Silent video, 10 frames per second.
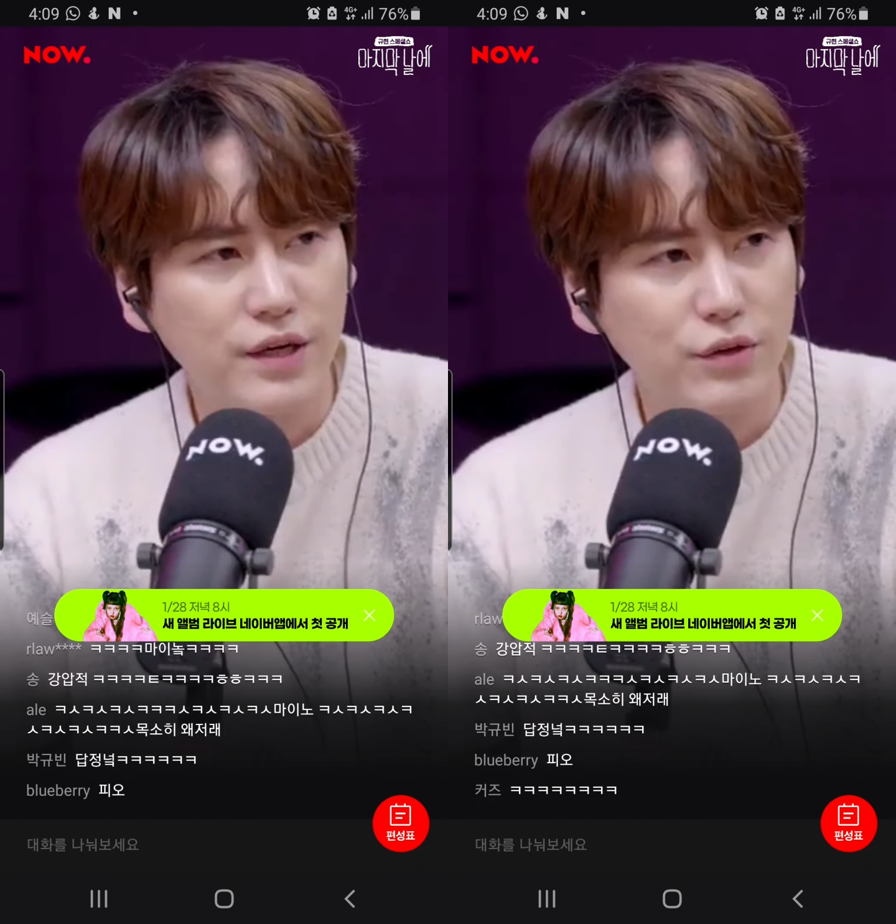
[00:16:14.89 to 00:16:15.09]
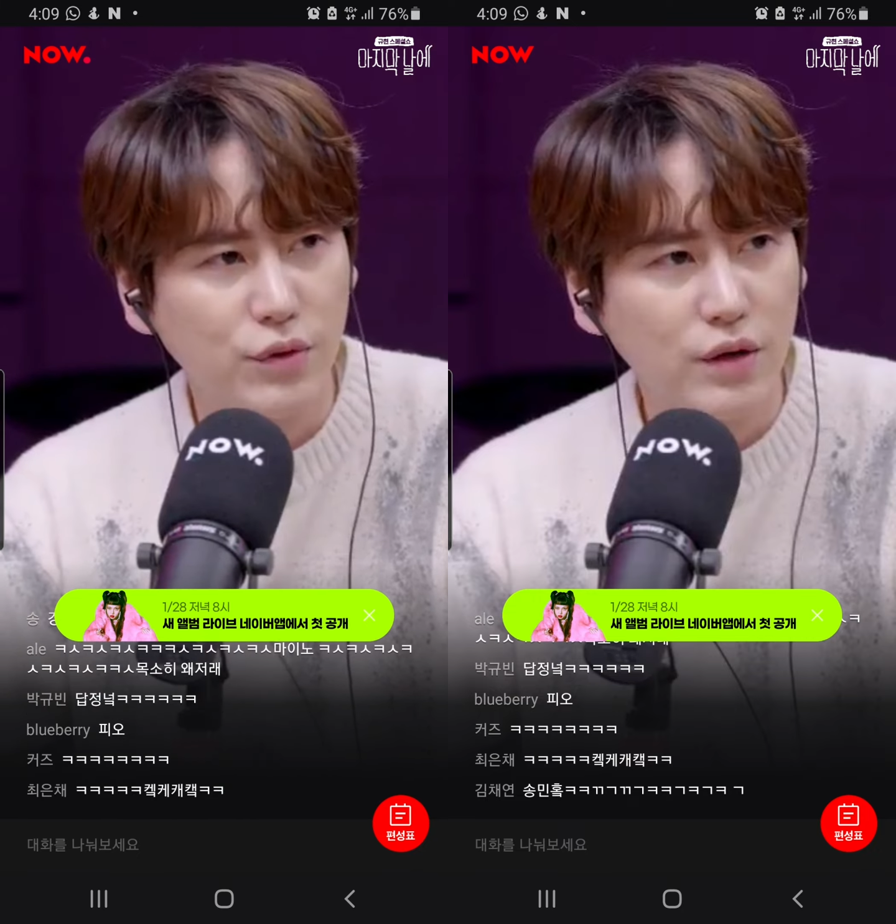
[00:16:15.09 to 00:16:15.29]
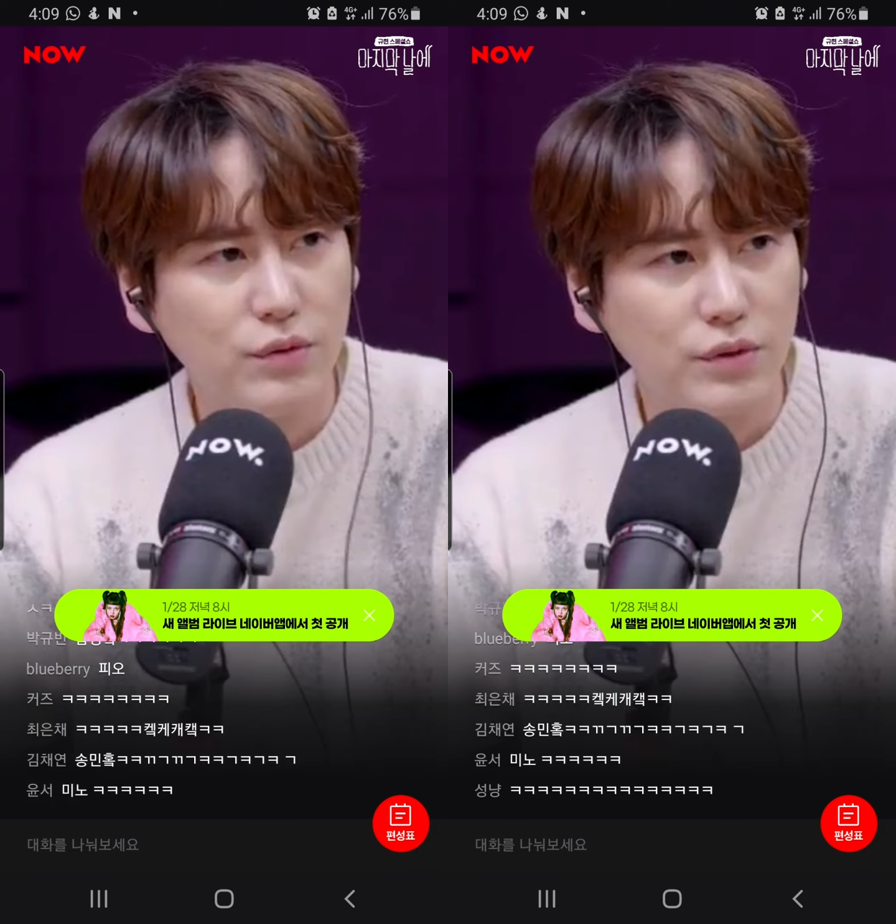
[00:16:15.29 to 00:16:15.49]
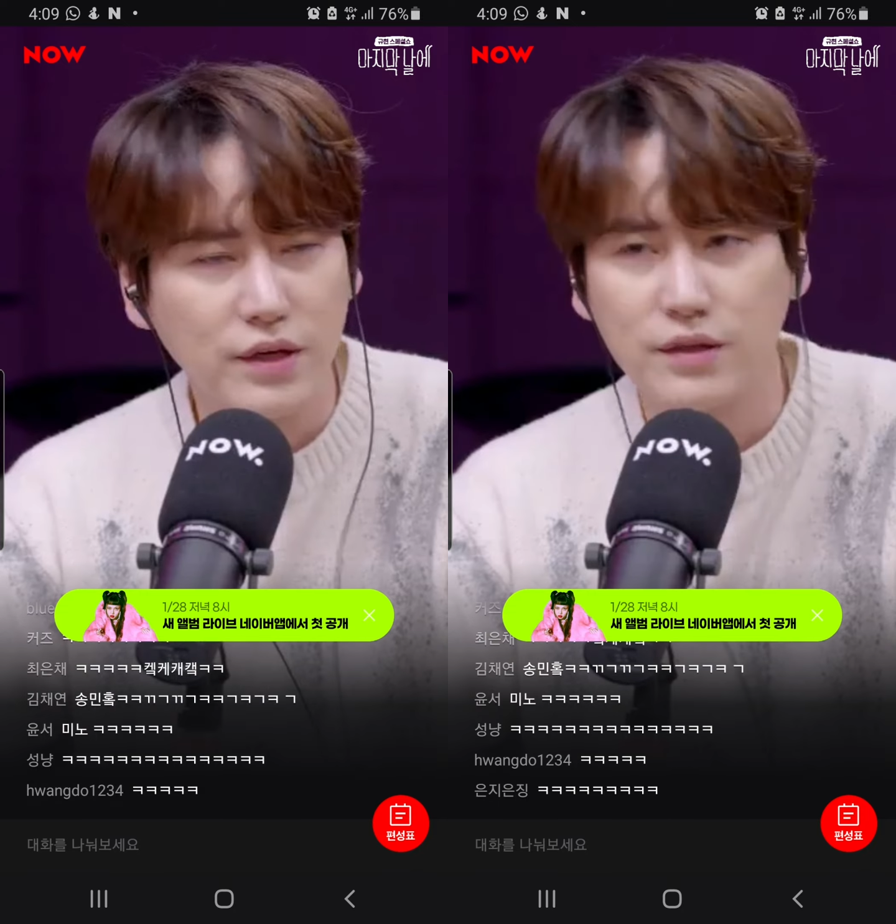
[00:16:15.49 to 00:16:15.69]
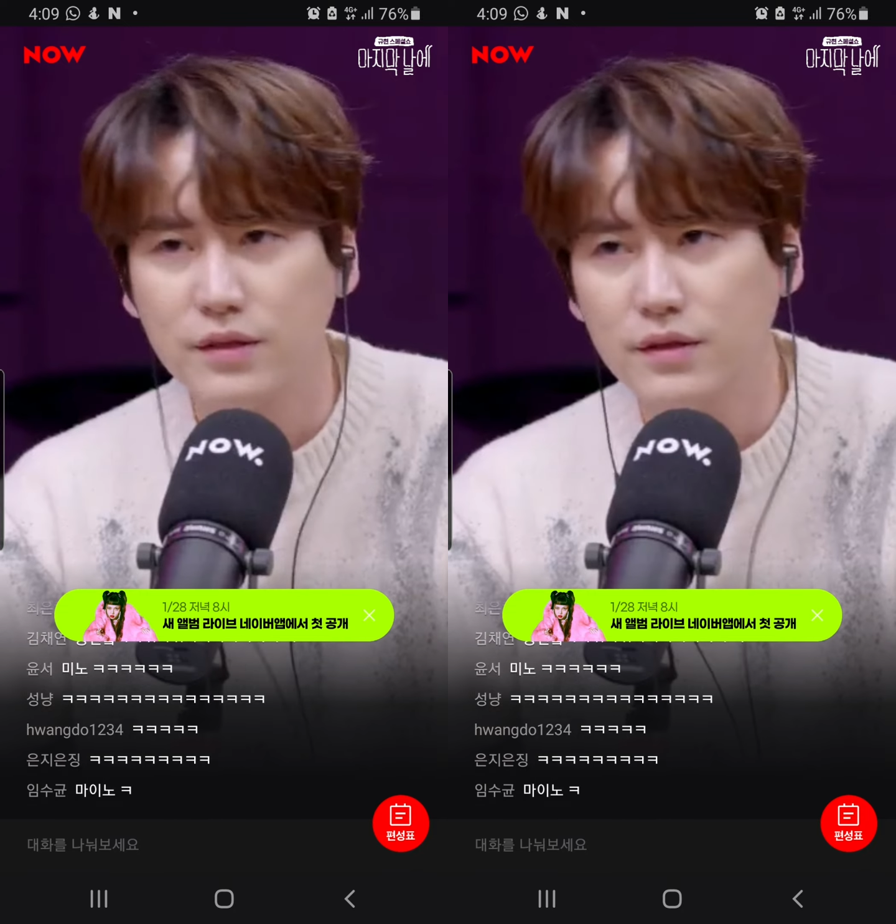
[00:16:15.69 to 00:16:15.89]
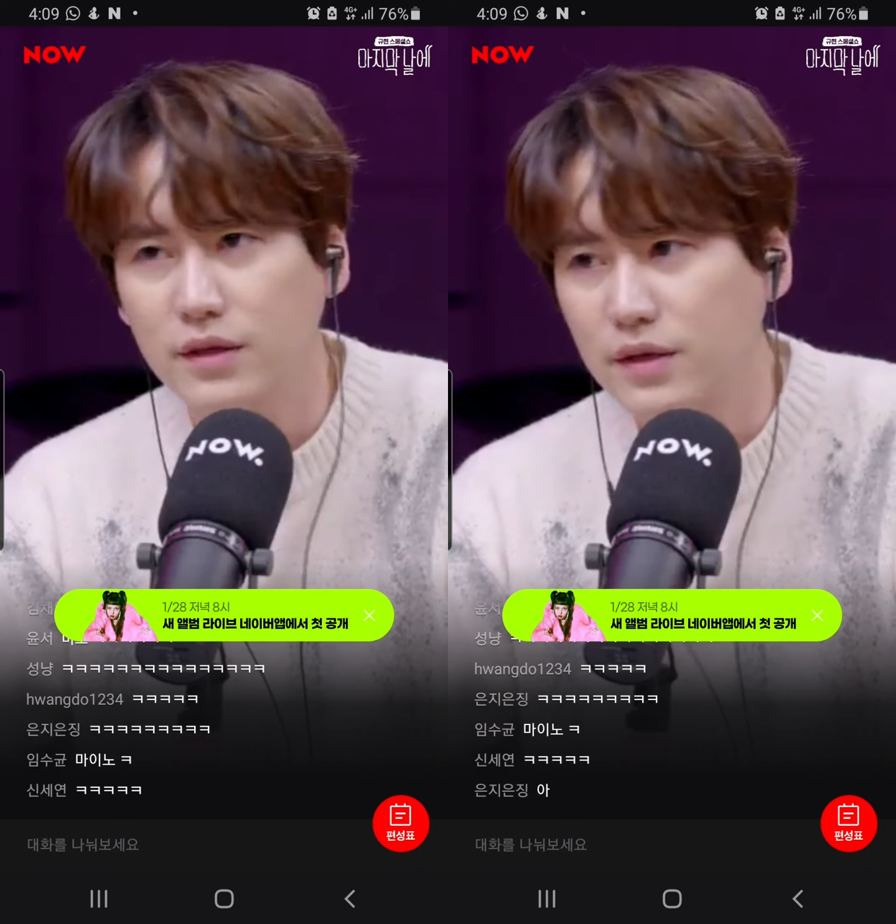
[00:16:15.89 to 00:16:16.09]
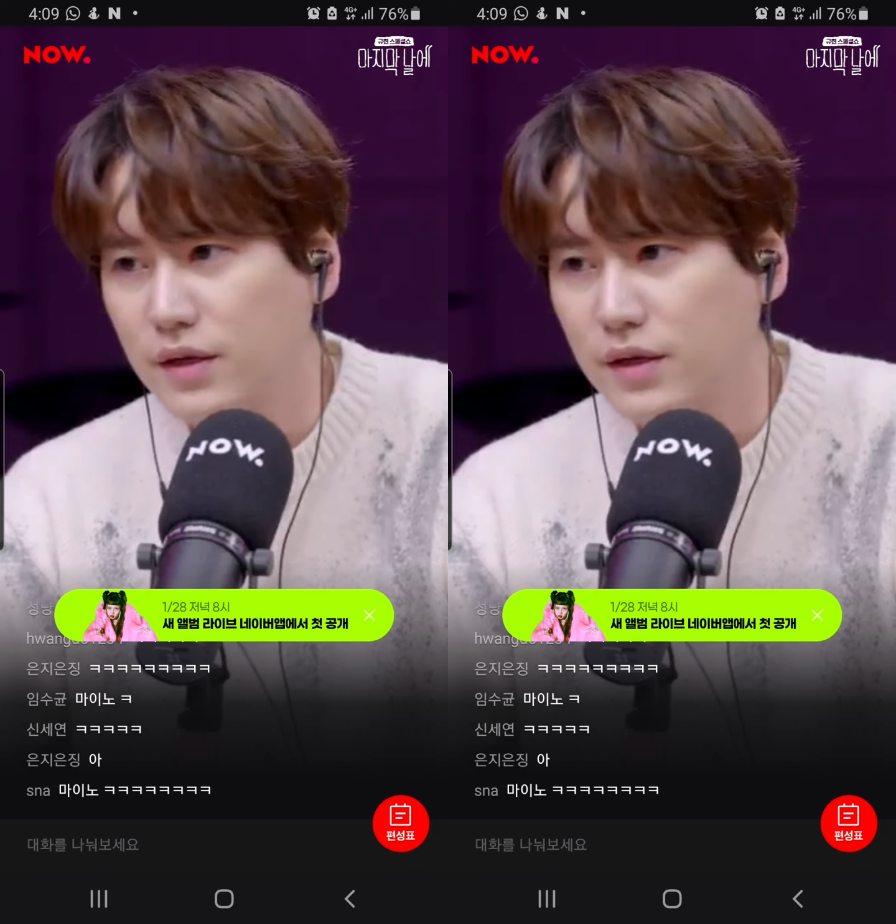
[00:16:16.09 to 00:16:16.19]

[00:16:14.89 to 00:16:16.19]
같기도 하고라는